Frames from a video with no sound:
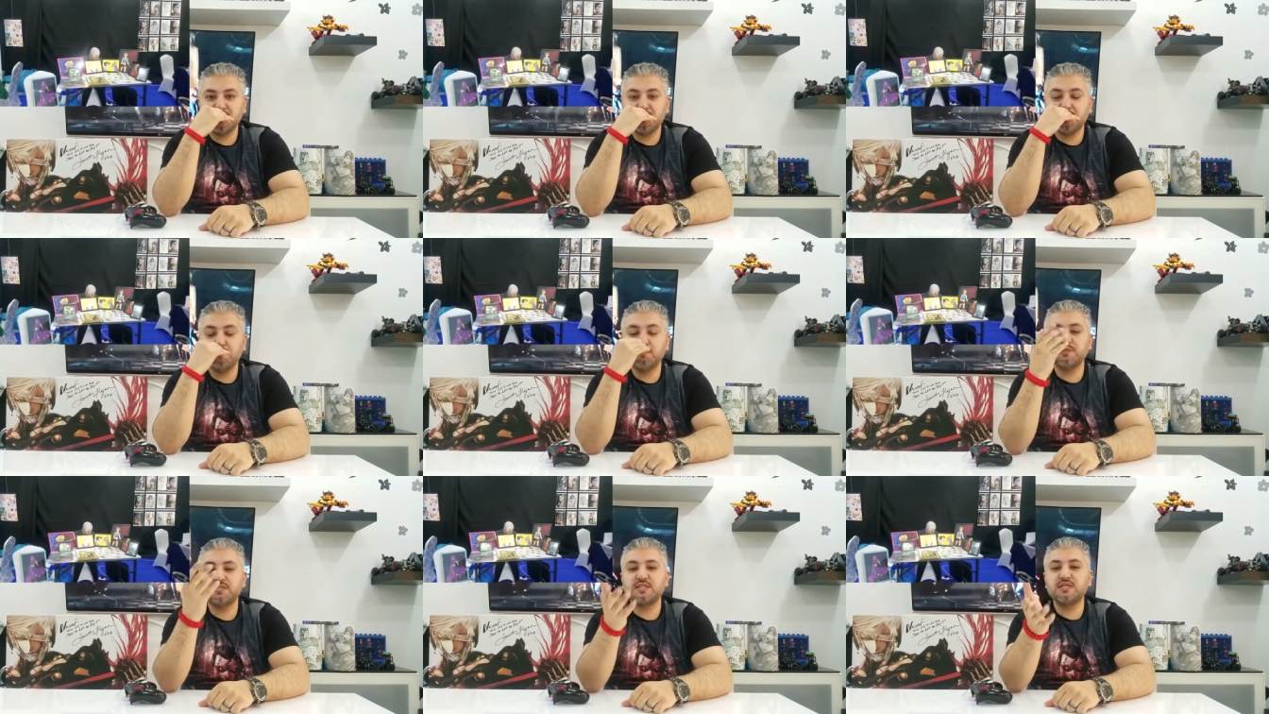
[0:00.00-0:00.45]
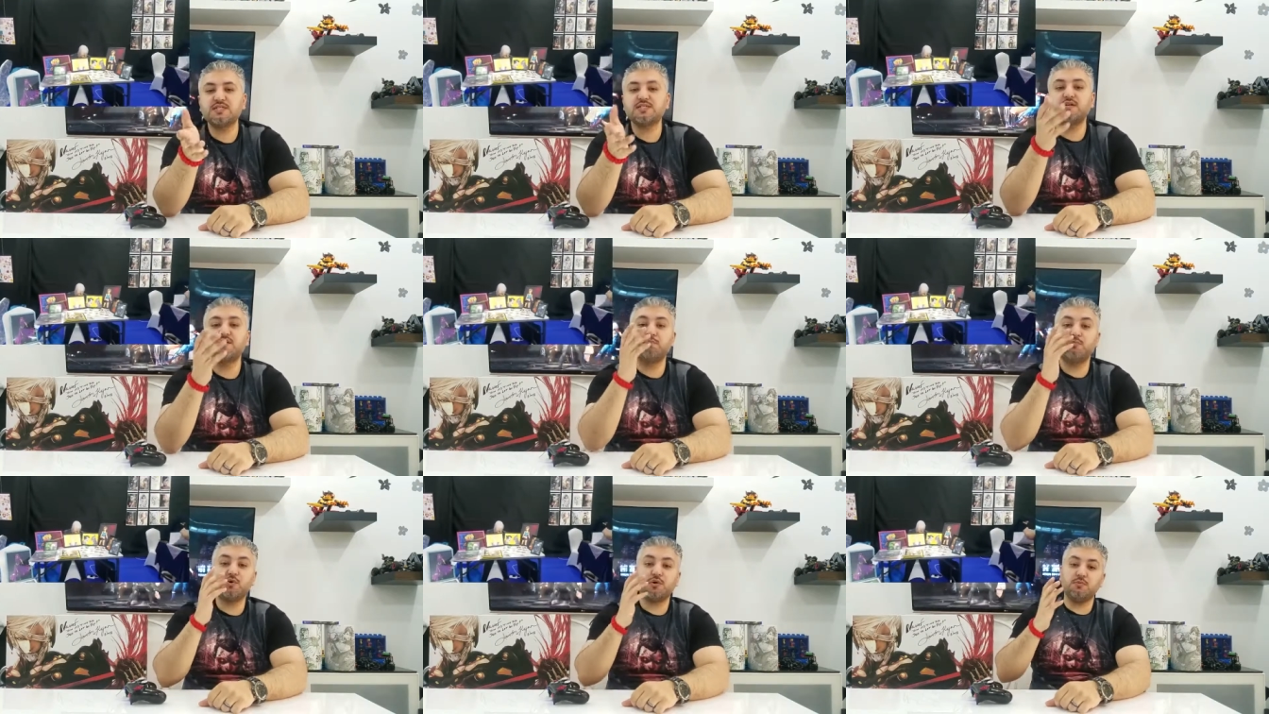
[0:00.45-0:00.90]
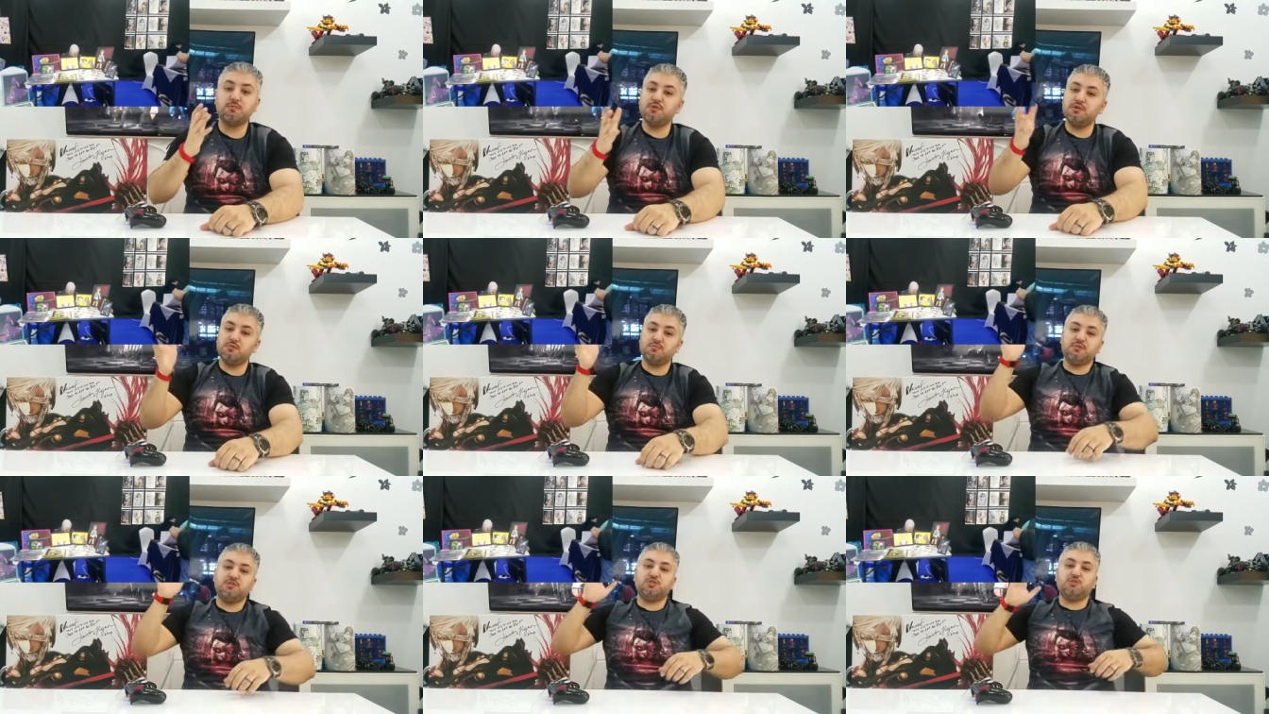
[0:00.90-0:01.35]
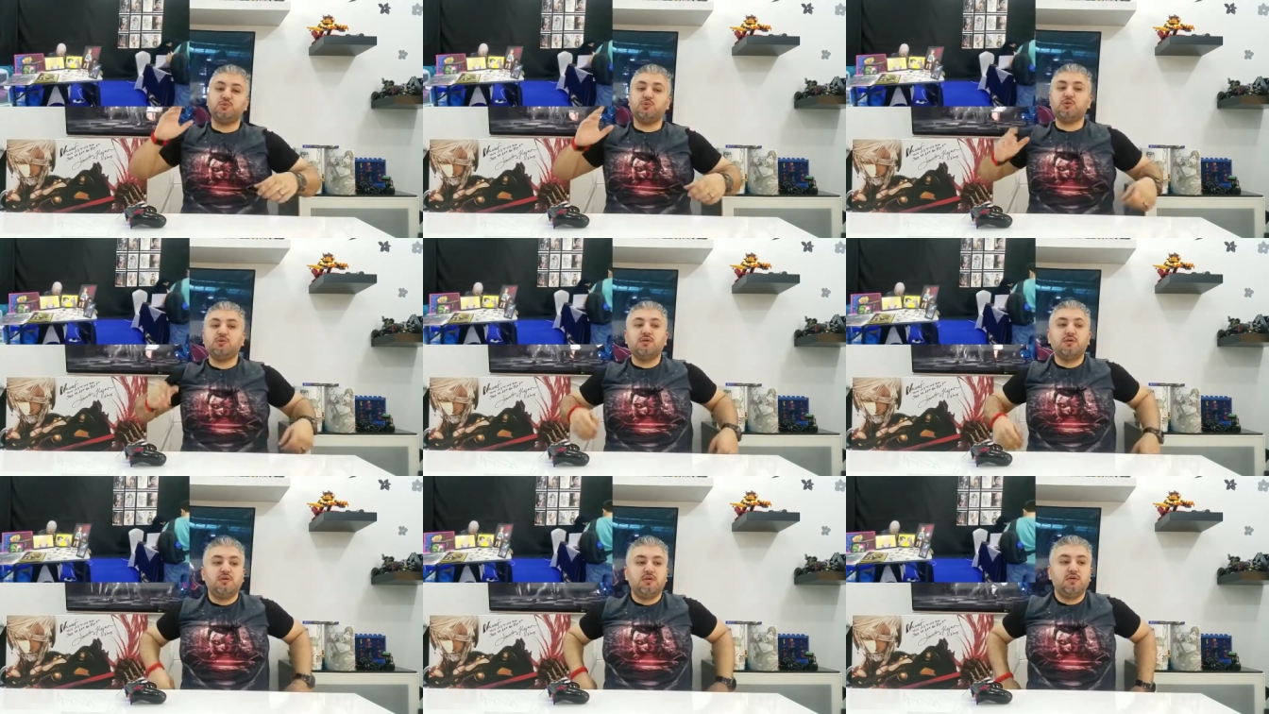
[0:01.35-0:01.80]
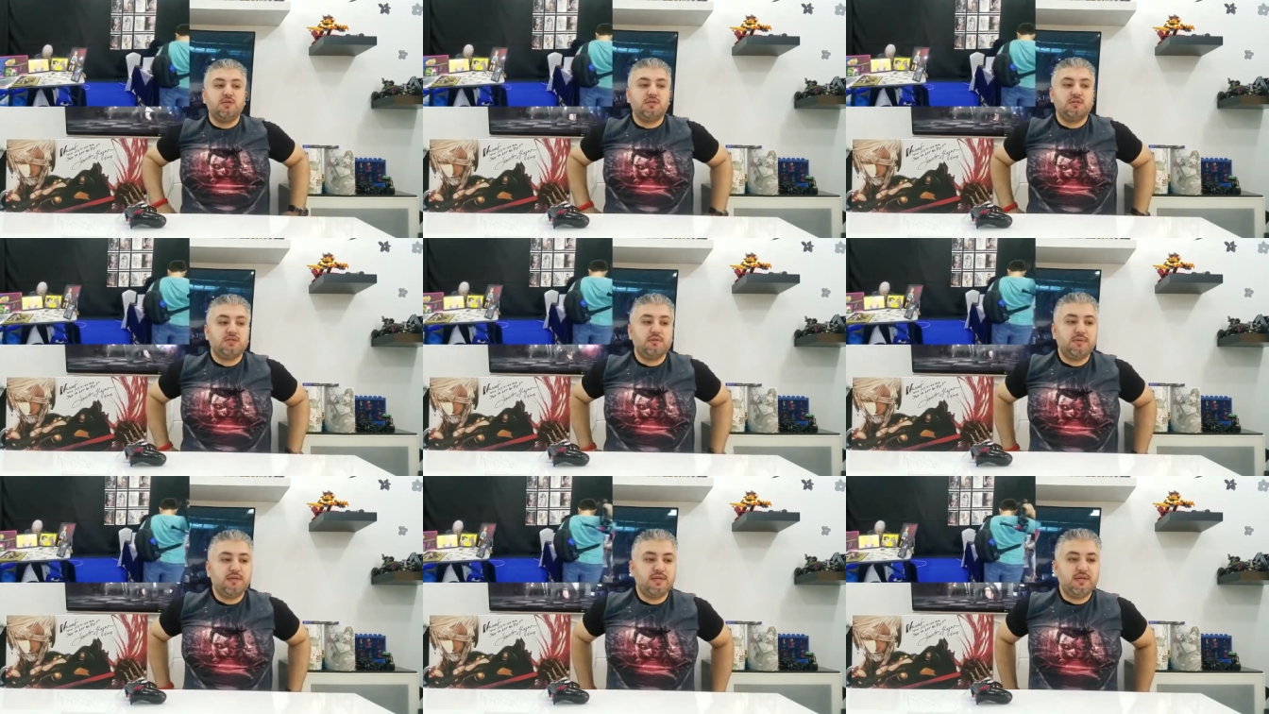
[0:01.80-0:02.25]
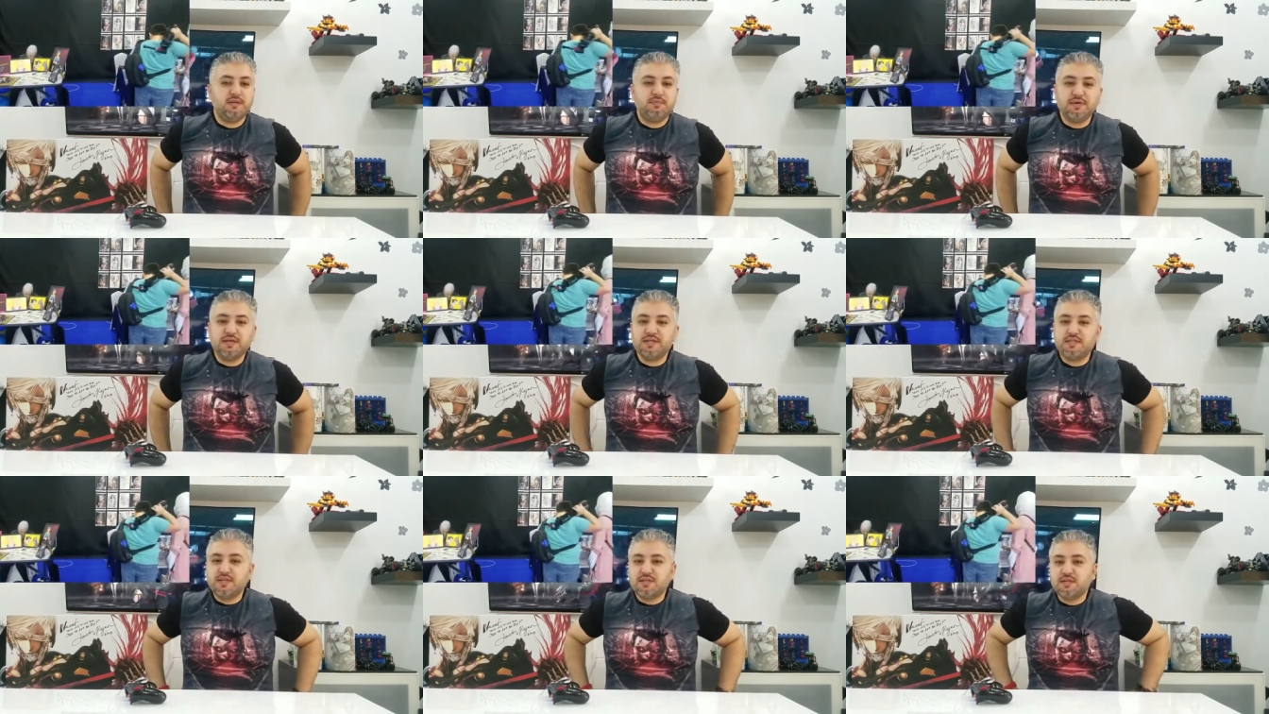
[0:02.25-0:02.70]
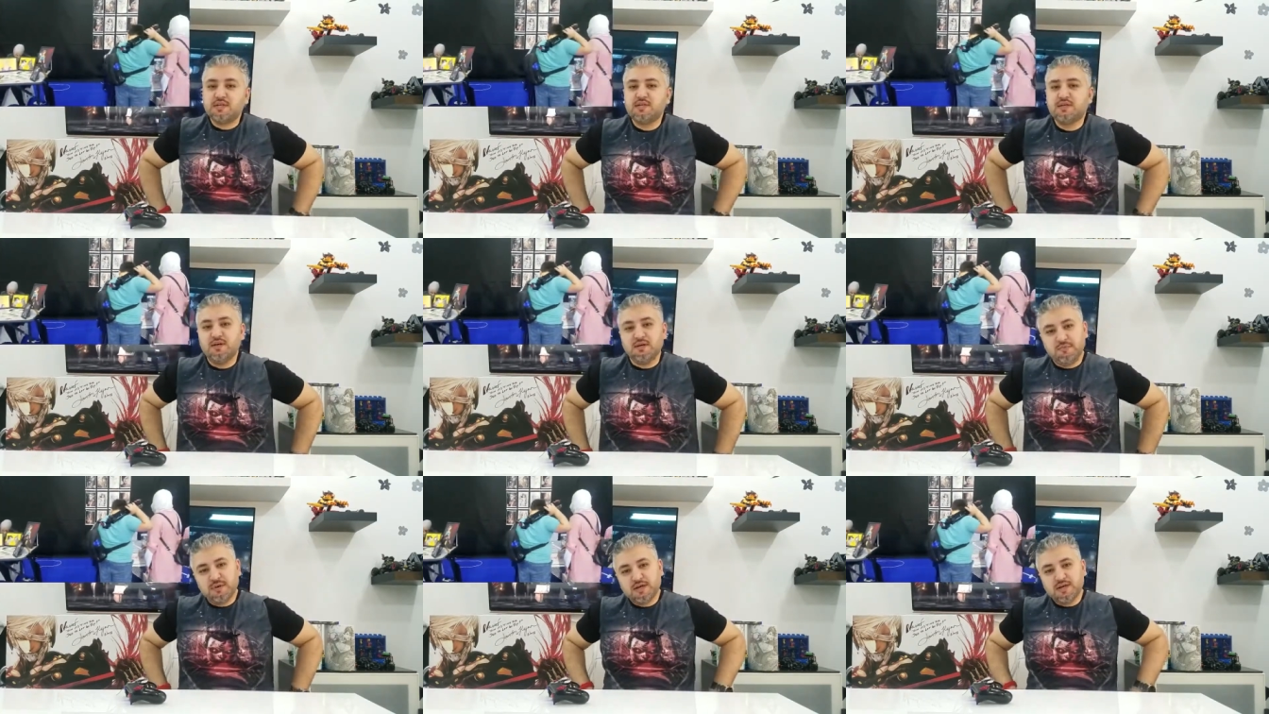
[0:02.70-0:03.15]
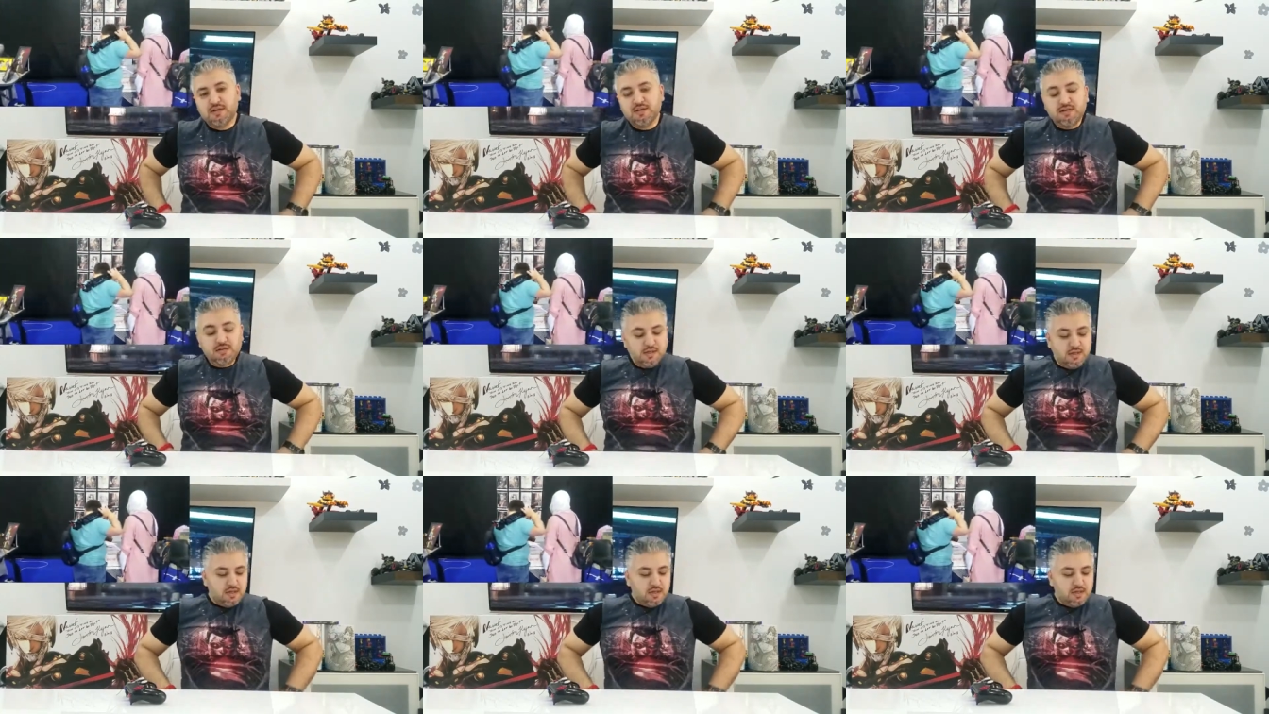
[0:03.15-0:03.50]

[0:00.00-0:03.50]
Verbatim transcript: مسلسل بوكيمون المشهور طبعا انا ما كنت ادري انها مرت